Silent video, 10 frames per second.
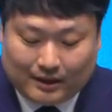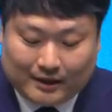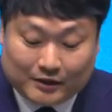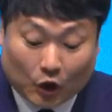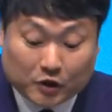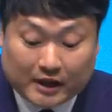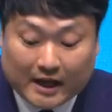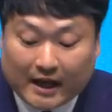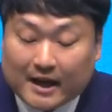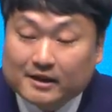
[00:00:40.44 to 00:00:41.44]
전
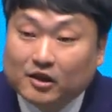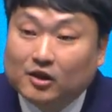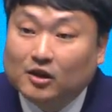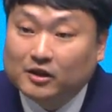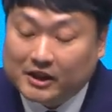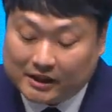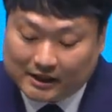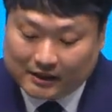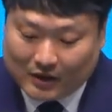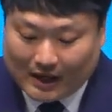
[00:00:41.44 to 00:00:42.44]
세계에서
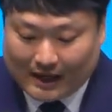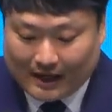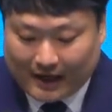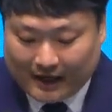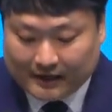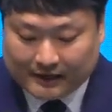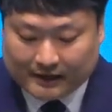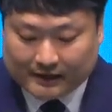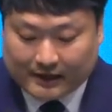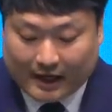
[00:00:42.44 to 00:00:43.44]
지진과 해일
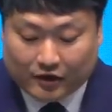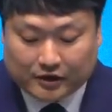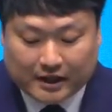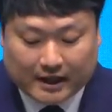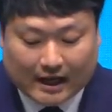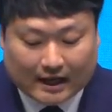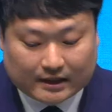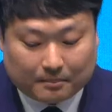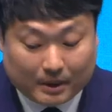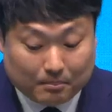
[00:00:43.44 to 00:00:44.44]
등 자연재해가
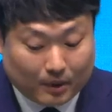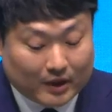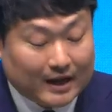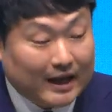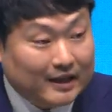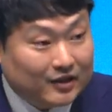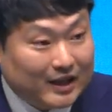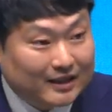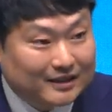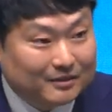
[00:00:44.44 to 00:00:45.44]
가장 빈번하게
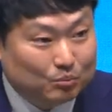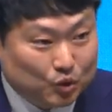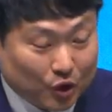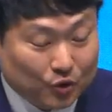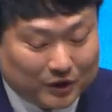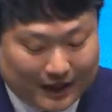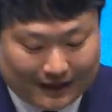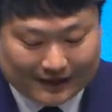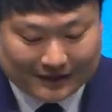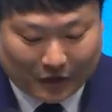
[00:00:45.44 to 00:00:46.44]
일어나는 무서운
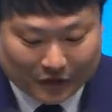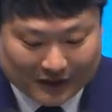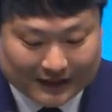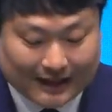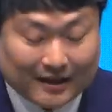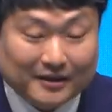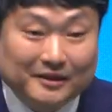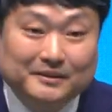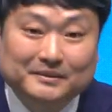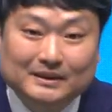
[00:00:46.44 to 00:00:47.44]
땅은
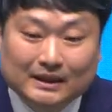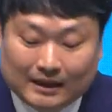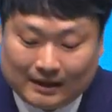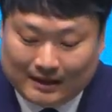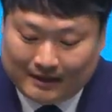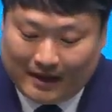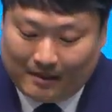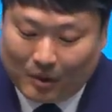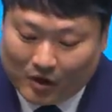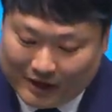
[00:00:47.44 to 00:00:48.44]
어디일까요? 네,
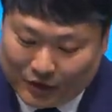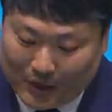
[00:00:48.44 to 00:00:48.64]
멀리도